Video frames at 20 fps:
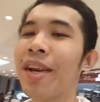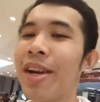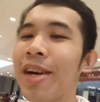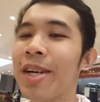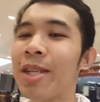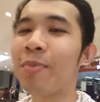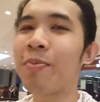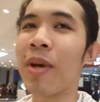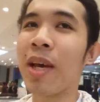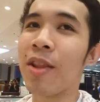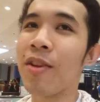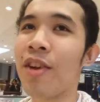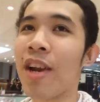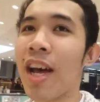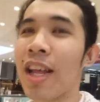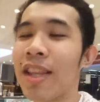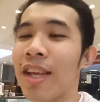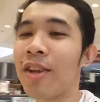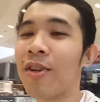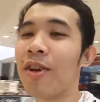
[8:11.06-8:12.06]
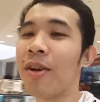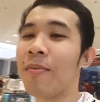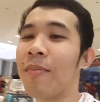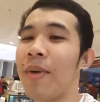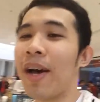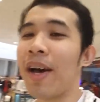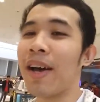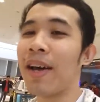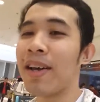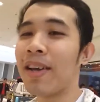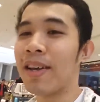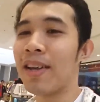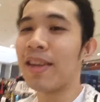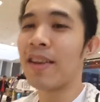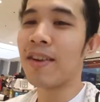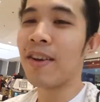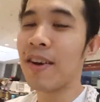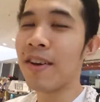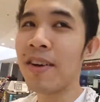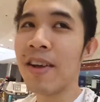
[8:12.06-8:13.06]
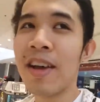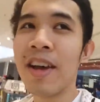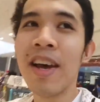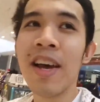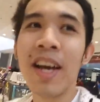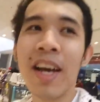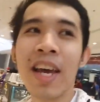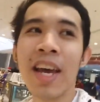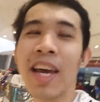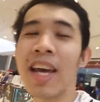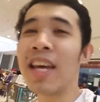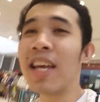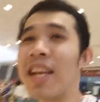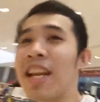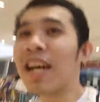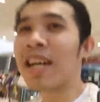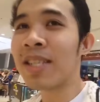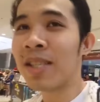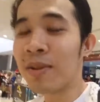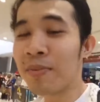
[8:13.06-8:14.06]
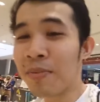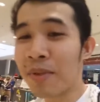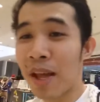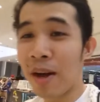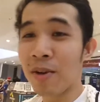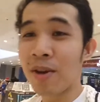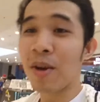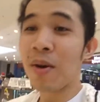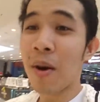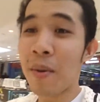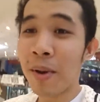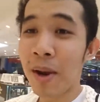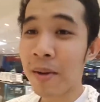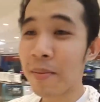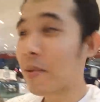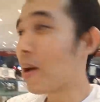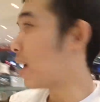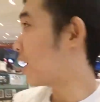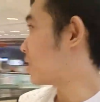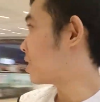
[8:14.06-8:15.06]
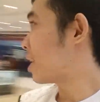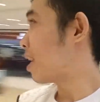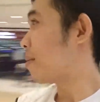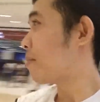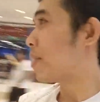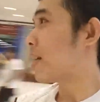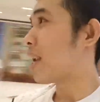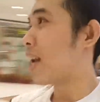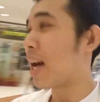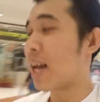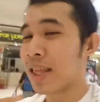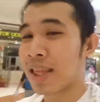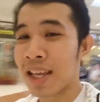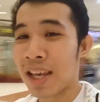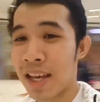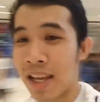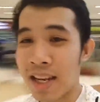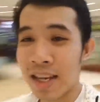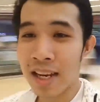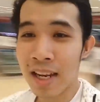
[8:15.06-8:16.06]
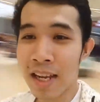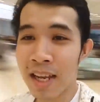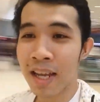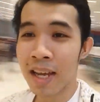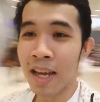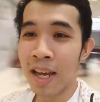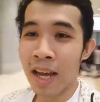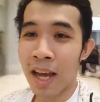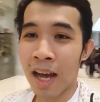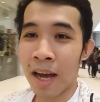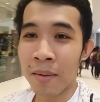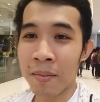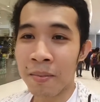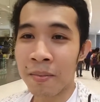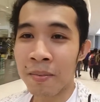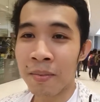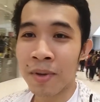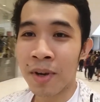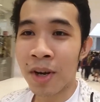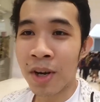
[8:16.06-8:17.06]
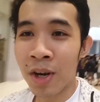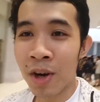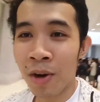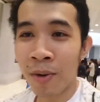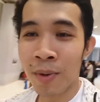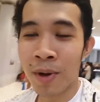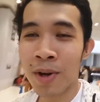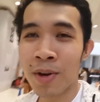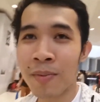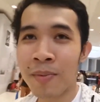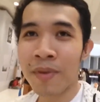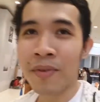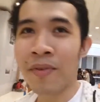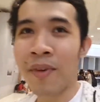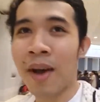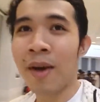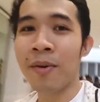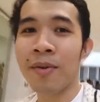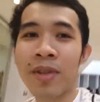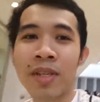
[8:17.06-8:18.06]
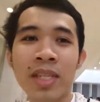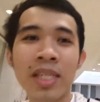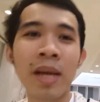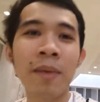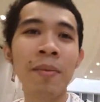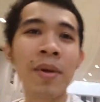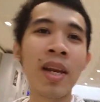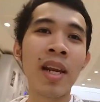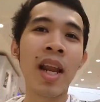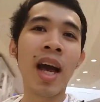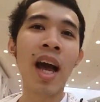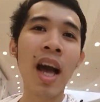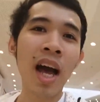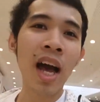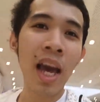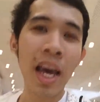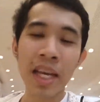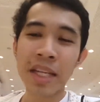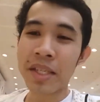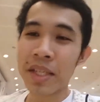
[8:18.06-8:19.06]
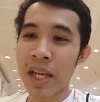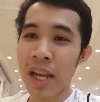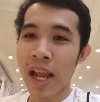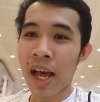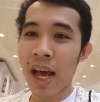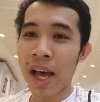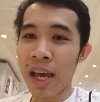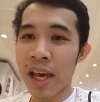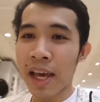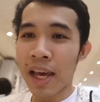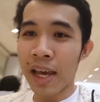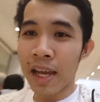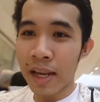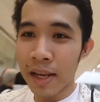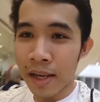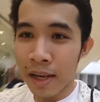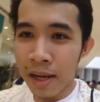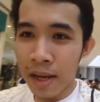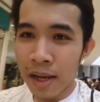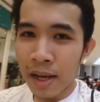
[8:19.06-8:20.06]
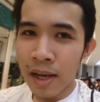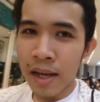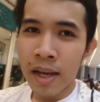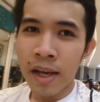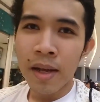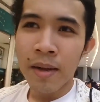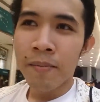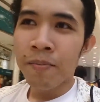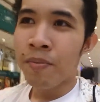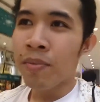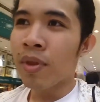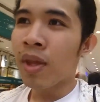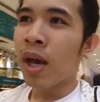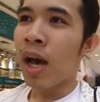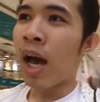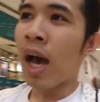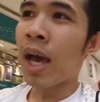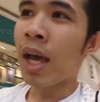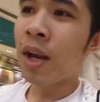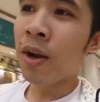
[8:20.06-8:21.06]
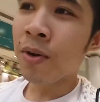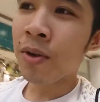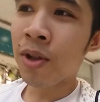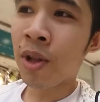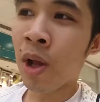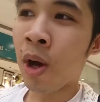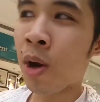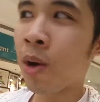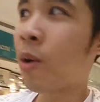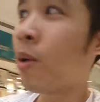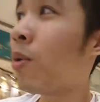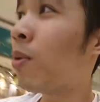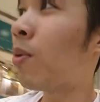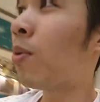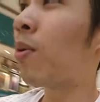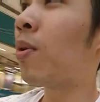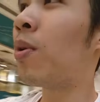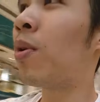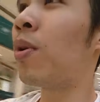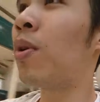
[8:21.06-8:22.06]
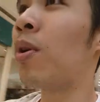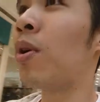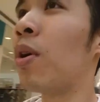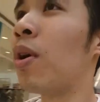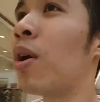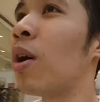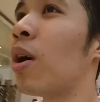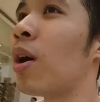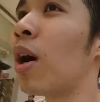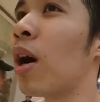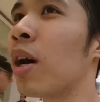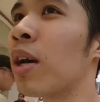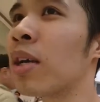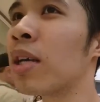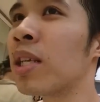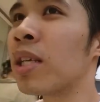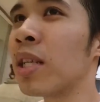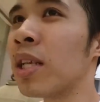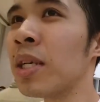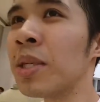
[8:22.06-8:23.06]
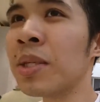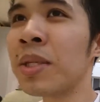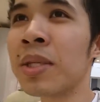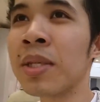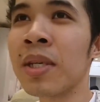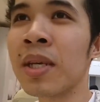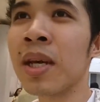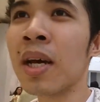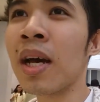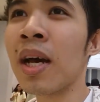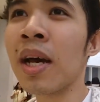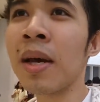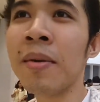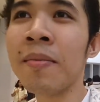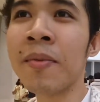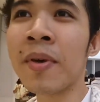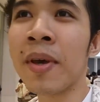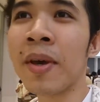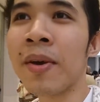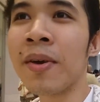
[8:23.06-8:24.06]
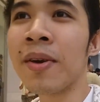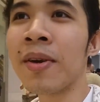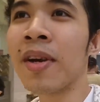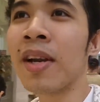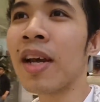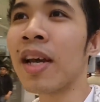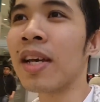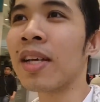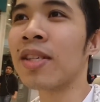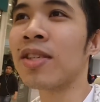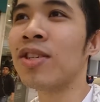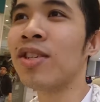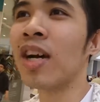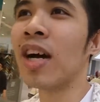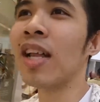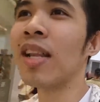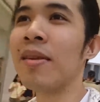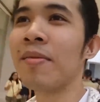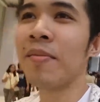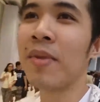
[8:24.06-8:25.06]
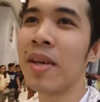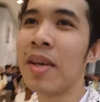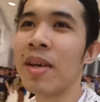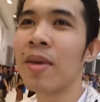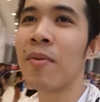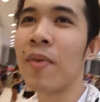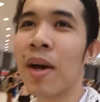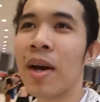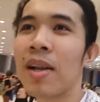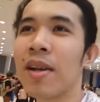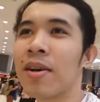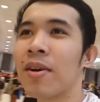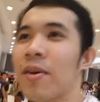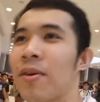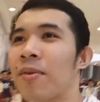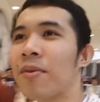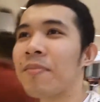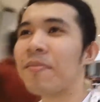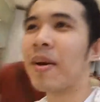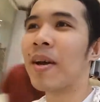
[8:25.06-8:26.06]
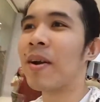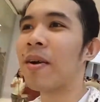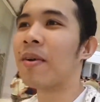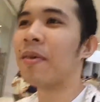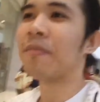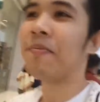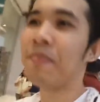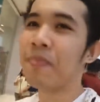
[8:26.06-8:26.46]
nire-respeto natin yung iba. No? And as of now, nawawala yung mga kasama natin. They're nowhere to be found. Sabi nila kakain sila and I don't know. There's, I've heard like Jollibee a while ago, pero